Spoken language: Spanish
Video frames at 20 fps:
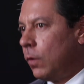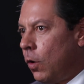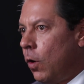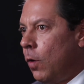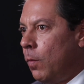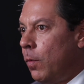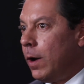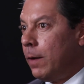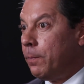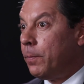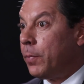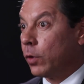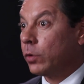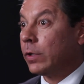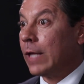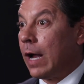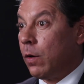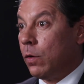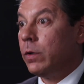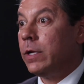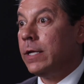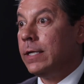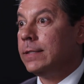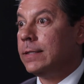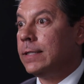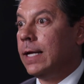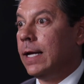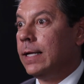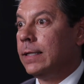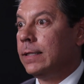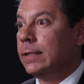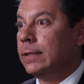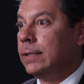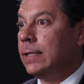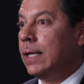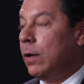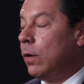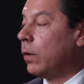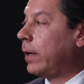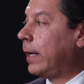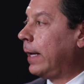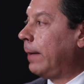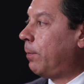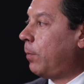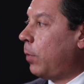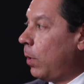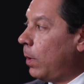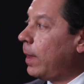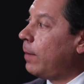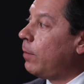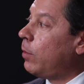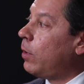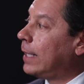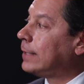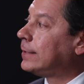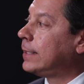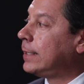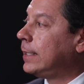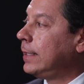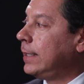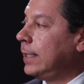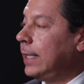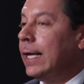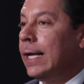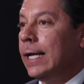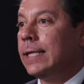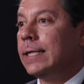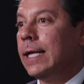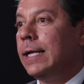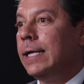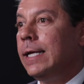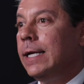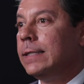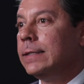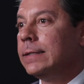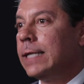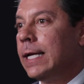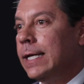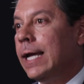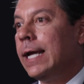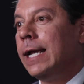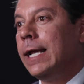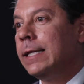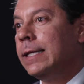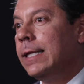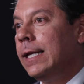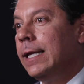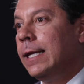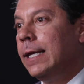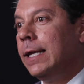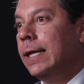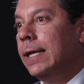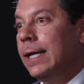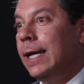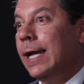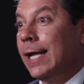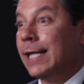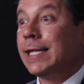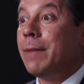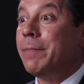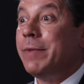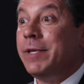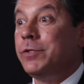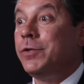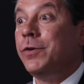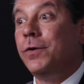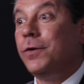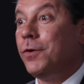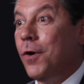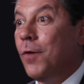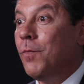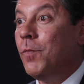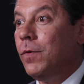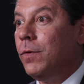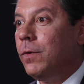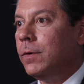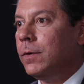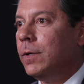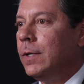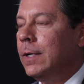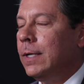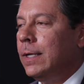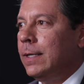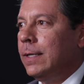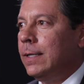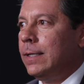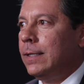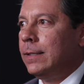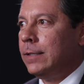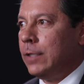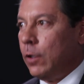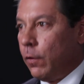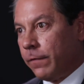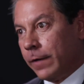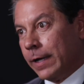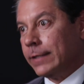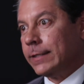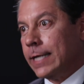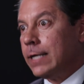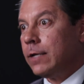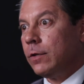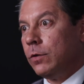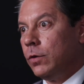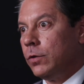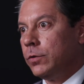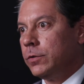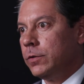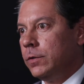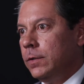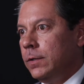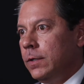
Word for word: como el protagonista de lo que podemos hacer en esta alianza y en, este, en esta misión común, de ofrecernos